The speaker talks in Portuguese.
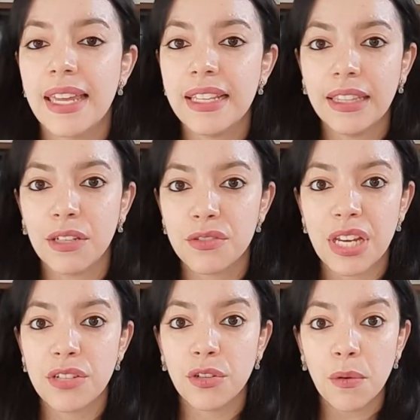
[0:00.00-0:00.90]
Então,
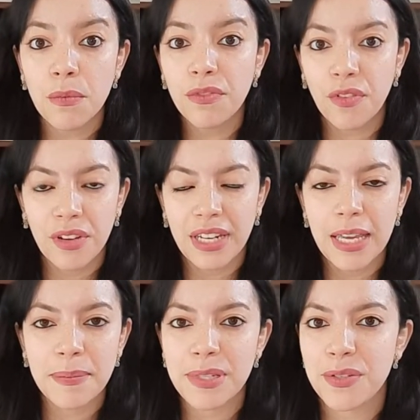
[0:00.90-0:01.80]
gente, como foi,
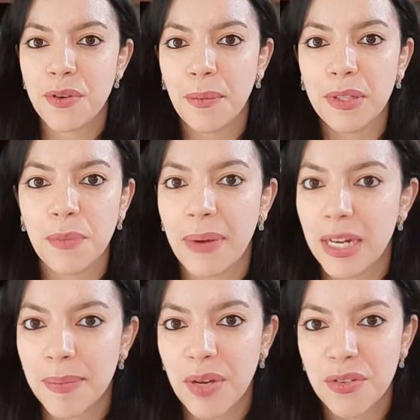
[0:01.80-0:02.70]
né? Pedir o um aumento para
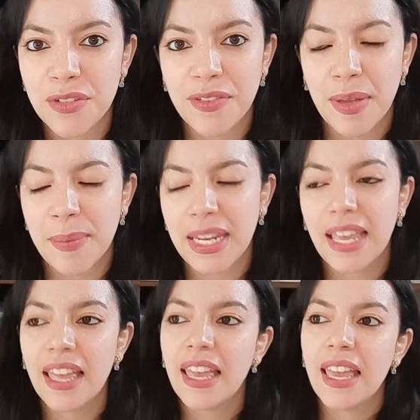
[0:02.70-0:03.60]
a minha host family.
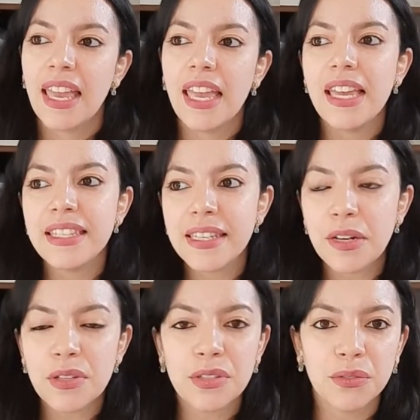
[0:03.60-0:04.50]
Esse era
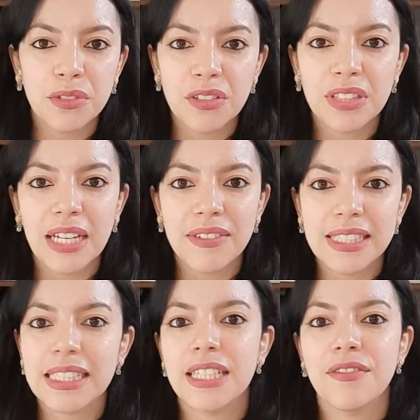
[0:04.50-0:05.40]
um assunto que eu tava
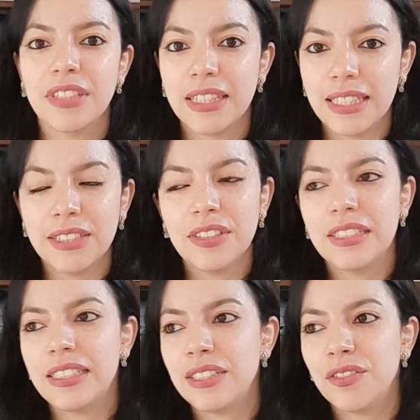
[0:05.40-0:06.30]
assim evitando
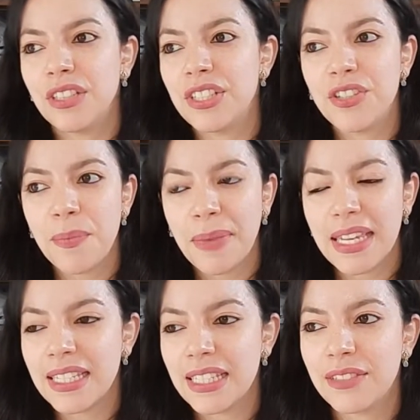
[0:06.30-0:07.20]
assim durante
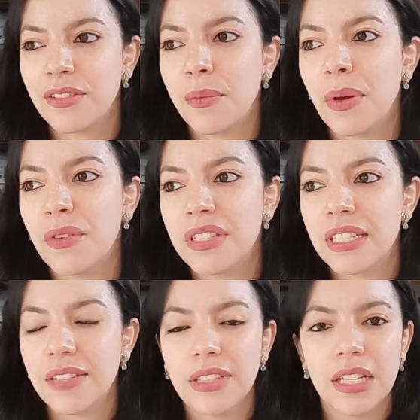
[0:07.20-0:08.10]
meses. Foi uma coisa,
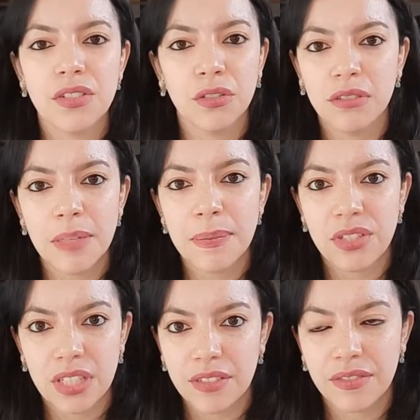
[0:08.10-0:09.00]
na verdade, que eu nunca
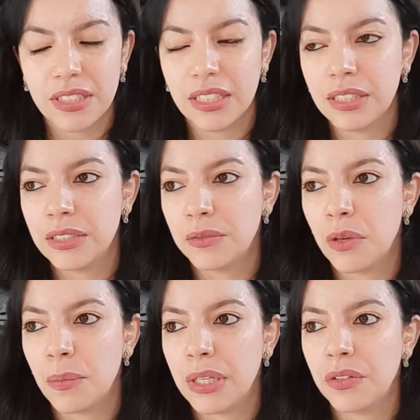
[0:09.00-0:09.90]
pedi na vida, um
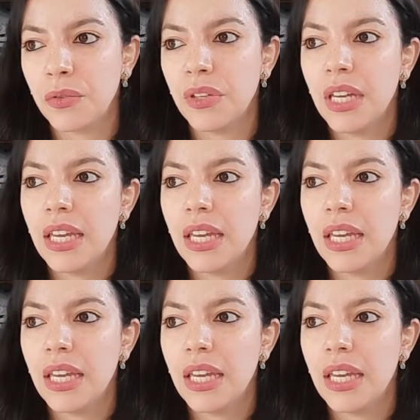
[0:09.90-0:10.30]
aumento.